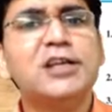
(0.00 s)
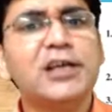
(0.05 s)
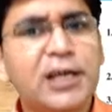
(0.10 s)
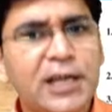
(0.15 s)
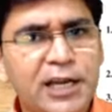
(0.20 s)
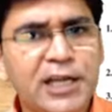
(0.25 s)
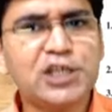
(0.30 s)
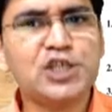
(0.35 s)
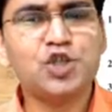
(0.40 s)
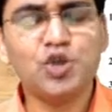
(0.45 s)

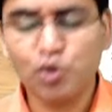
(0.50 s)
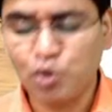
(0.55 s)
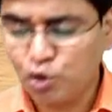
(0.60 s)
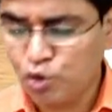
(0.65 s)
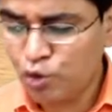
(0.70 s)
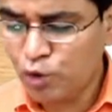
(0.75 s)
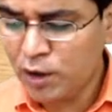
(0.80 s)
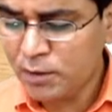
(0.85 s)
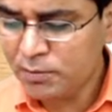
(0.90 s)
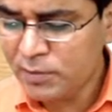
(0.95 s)
रेशियो
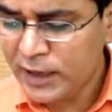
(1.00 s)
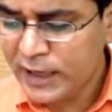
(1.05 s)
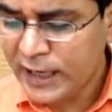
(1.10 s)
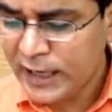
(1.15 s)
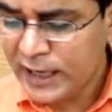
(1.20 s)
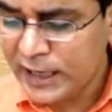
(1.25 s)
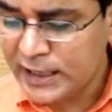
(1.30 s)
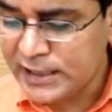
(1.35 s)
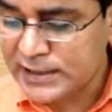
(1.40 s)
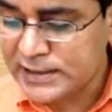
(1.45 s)
को हम
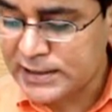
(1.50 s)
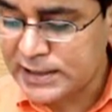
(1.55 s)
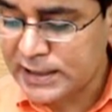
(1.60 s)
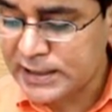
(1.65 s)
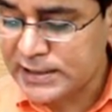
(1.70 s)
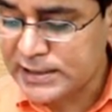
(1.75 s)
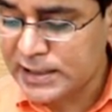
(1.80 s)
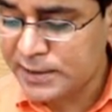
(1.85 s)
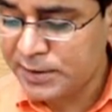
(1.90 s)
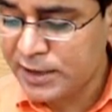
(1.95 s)
इस
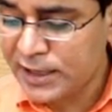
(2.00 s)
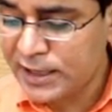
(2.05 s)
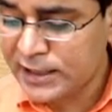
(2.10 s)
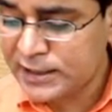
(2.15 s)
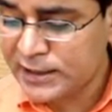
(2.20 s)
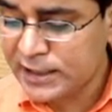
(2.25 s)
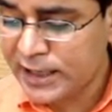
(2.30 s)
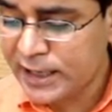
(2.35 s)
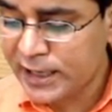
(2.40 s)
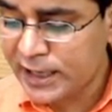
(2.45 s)
तरह से भी
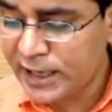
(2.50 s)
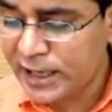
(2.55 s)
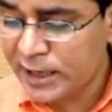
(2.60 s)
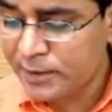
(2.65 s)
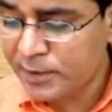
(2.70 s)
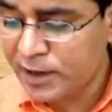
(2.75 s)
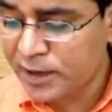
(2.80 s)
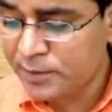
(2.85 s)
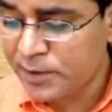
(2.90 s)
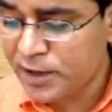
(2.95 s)
लिखते हैं ए
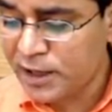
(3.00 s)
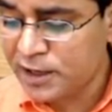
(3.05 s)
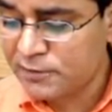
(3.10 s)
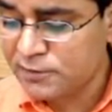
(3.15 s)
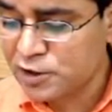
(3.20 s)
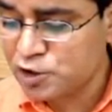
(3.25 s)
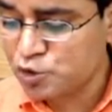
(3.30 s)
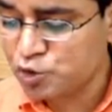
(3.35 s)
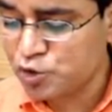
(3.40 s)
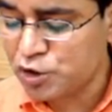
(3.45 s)
बाई बी
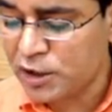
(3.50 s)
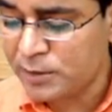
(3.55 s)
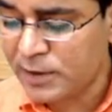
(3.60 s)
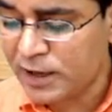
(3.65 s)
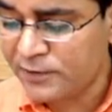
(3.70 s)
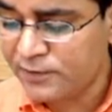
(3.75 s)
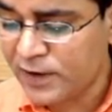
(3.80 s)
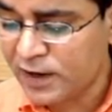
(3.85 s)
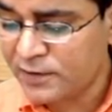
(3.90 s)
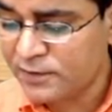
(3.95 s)
इक्व टू थ्री
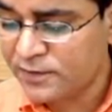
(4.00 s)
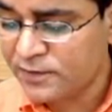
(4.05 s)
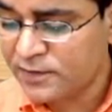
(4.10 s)
बाई फाइव